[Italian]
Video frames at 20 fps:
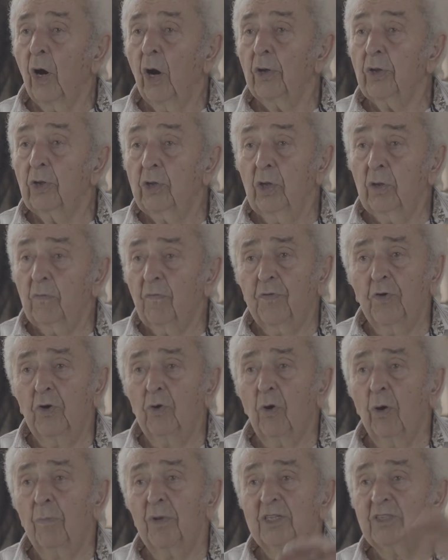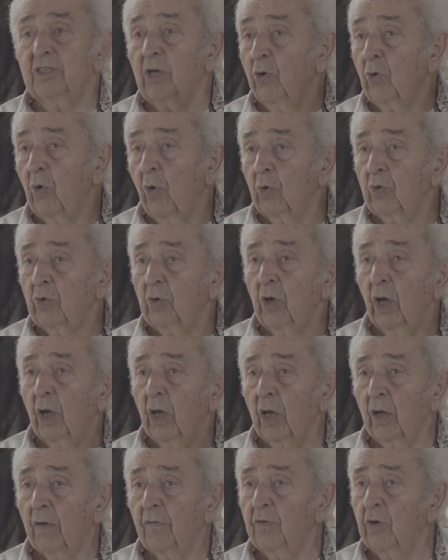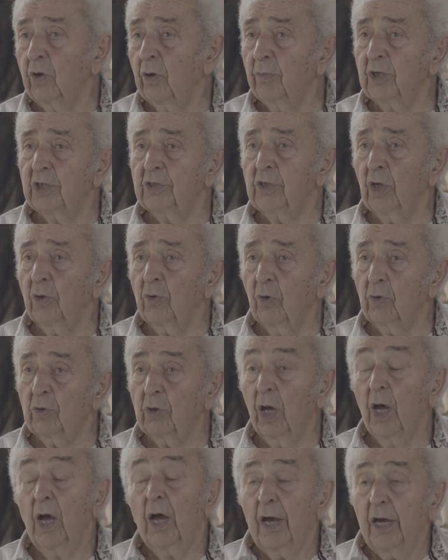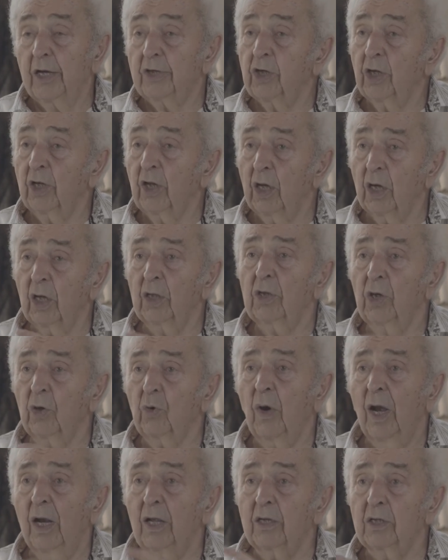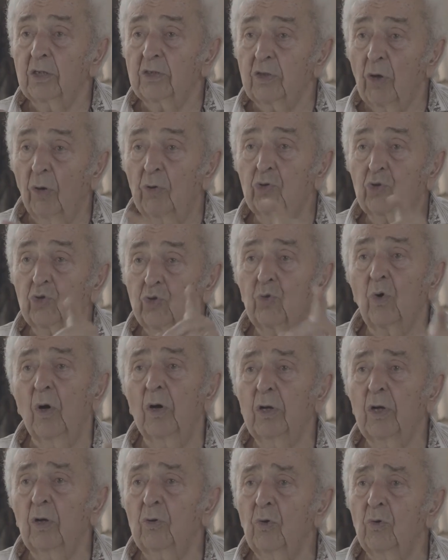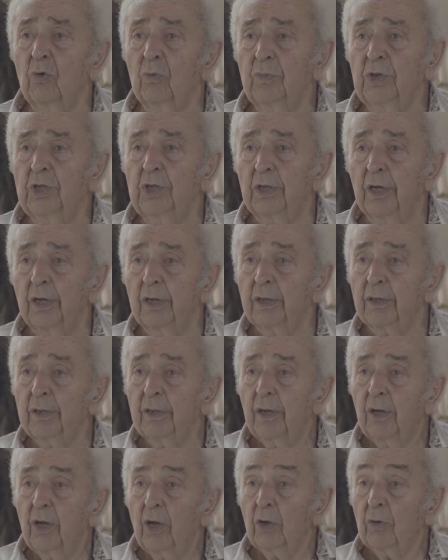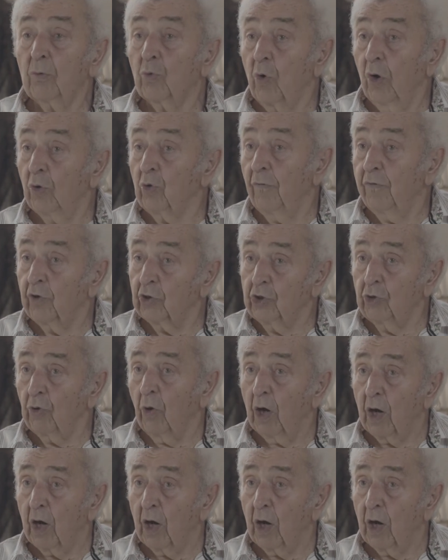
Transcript: di, fino a mezzanotte, fino a mezzanotte. E ce n'erano di quelli che stavano su anche a dormire, quando faceva